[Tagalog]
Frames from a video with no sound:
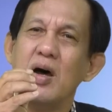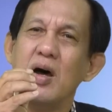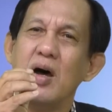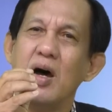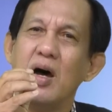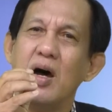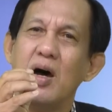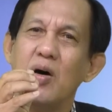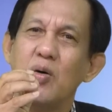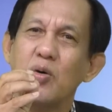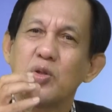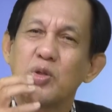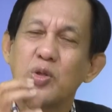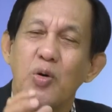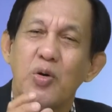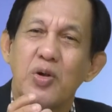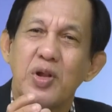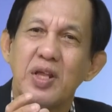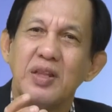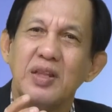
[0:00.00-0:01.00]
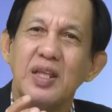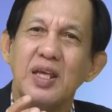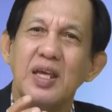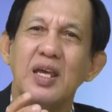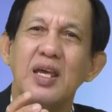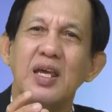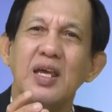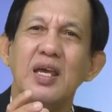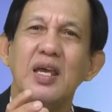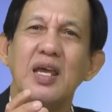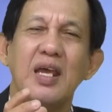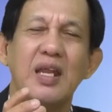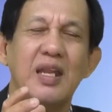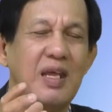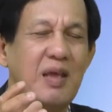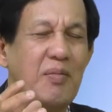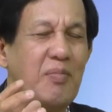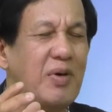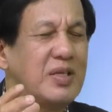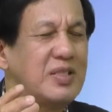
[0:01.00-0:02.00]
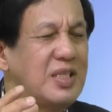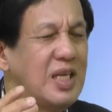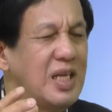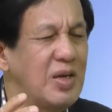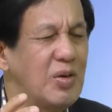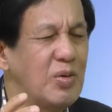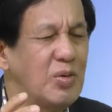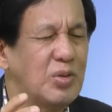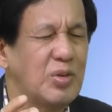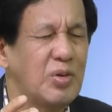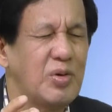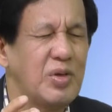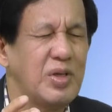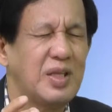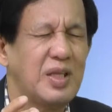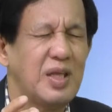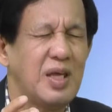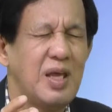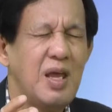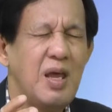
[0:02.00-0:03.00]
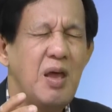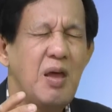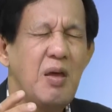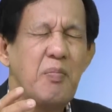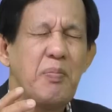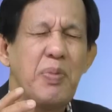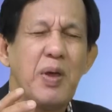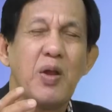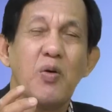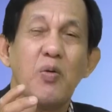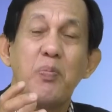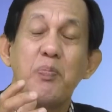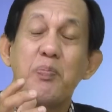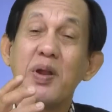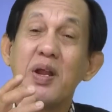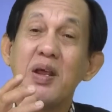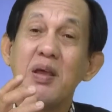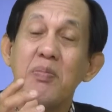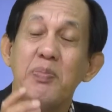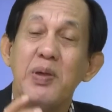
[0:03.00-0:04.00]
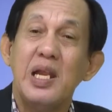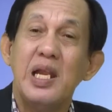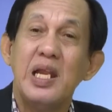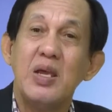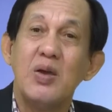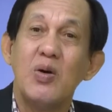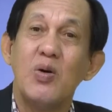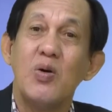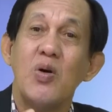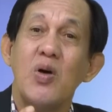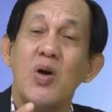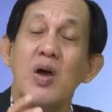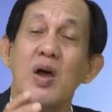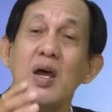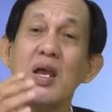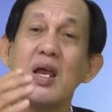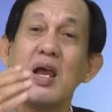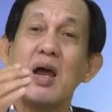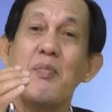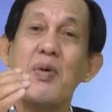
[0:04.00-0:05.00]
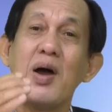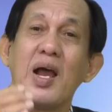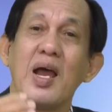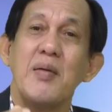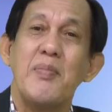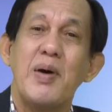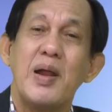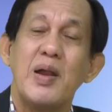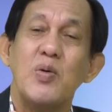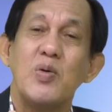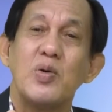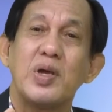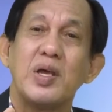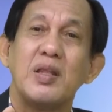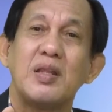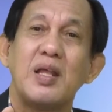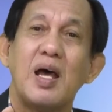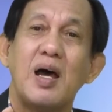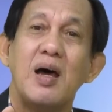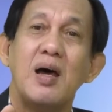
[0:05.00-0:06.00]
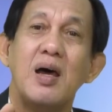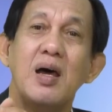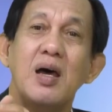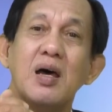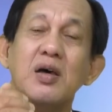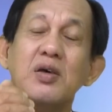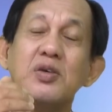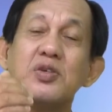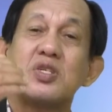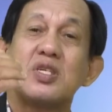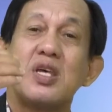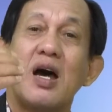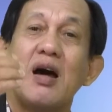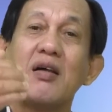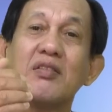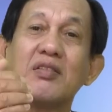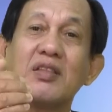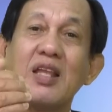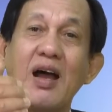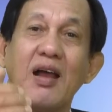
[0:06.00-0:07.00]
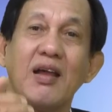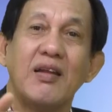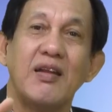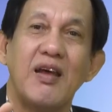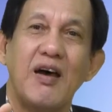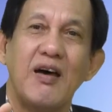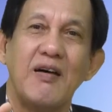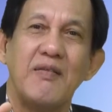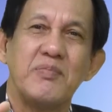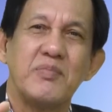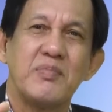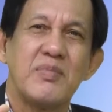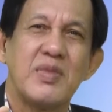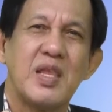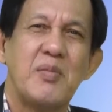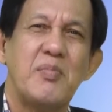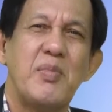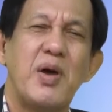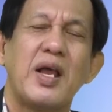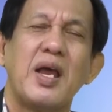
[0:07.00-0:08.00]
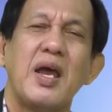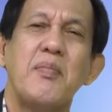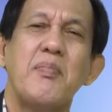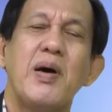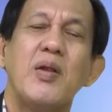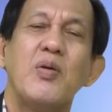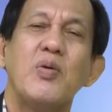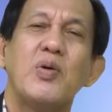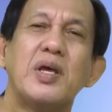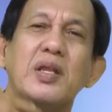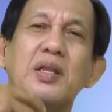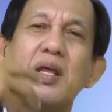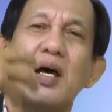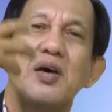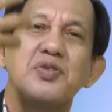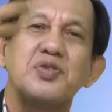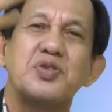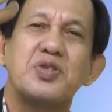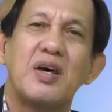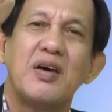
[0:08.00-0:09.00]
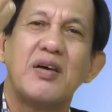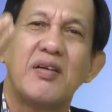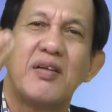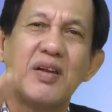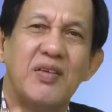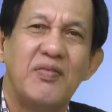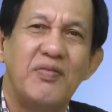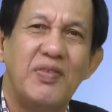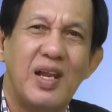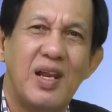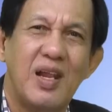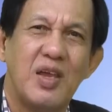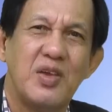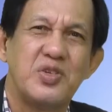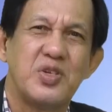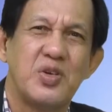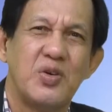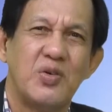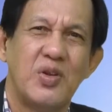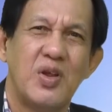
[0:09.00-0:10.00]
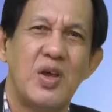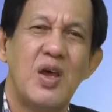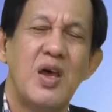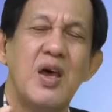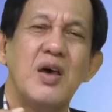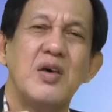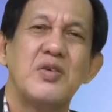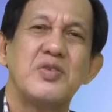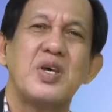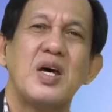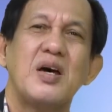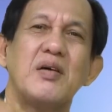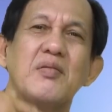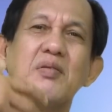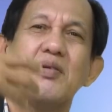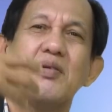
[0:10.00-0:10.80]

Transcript: uh, authority, hindi man siling authority, pero pribilyo nga makaibalo kita sang tagna. Makaibalo kita sang revelation, sang